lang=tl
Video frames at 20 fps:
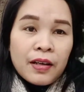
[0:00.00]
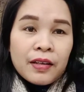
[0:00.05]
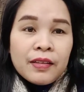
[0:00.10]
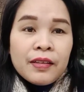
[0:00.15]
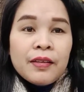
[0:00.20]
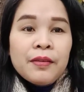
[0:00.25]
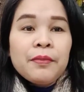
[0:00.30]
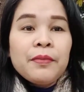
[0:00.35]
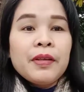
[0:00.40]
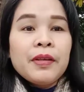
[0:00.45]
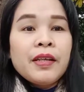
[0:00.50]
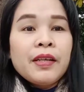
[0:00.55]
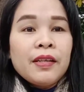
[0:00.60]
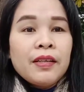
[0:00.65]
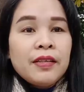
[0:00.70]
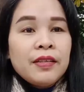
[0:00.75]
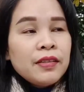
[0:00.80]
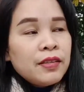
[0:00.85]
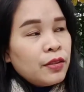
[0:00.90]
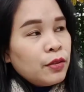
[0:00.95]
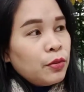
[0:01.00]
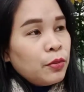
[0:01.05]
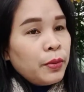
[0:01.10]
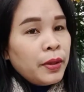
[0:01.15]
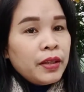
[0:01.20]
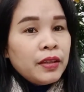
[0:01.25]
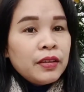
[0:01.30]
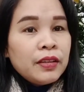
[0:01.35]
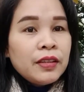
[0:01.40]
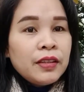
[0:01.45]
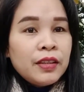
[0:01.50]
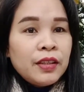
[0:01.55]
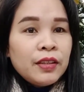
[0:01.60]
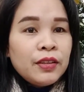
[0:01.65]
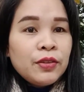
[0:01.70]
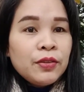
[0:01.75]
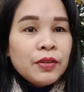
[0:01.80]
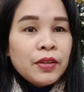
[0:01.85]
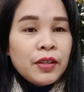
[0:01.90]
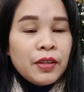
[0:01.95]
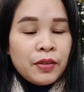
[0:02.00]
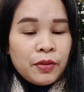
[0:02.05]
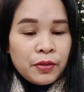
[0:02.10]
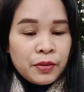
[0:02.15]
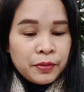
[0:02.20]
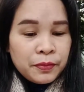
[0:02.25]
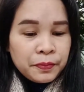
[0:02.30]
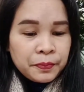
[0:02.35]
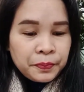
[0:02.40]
Ang lamig. So, winter dito ngayon.